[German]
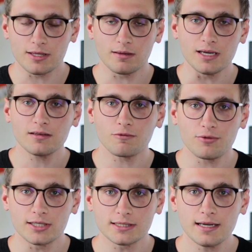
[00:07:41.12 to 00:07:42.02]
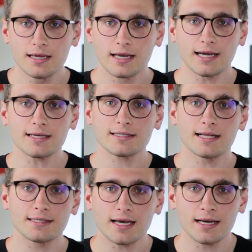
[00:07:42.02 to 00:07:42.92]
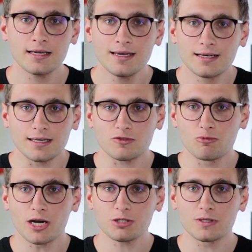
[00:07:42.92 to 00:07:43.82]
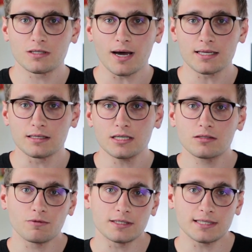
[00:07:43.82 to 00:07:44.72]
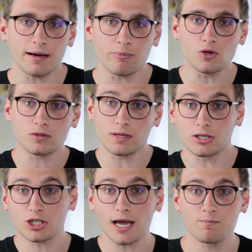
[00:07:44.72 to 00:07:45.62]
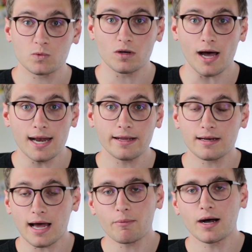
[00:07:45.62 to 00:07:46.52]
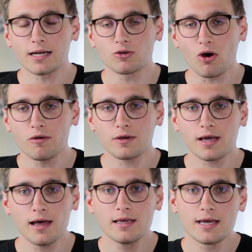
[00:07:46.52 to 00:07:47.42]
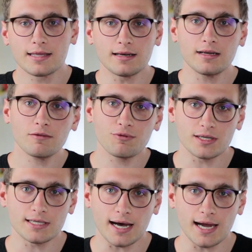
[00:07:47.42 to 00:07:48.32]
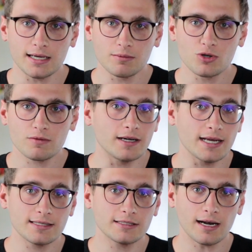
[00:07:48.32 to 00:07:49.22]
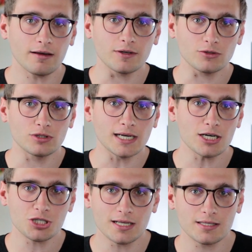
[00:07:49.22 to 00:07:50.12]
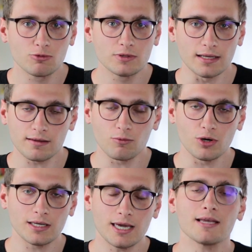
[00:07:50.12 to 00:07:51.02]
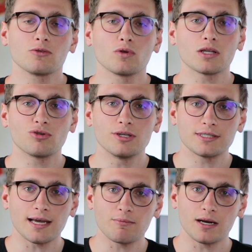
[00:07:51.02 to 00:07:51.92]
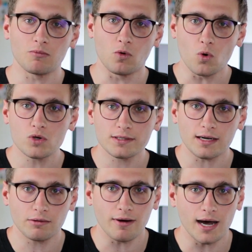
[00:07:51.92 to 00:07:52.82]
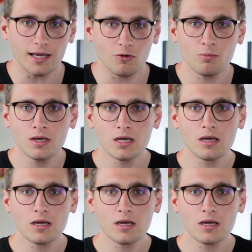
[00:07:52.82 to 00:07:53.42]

mit einem Innenfilter, kann es halt sein, dass du beispielsweise nicht so viel Zeit brauchst, um deine Scheiben zu reinigen, aber halt häufiger deinen Innenfilter reinigen musst, weil der sich halt einfach total schnell zusetzt. Wohingegen du natürlich dann bei einem großen Aquarium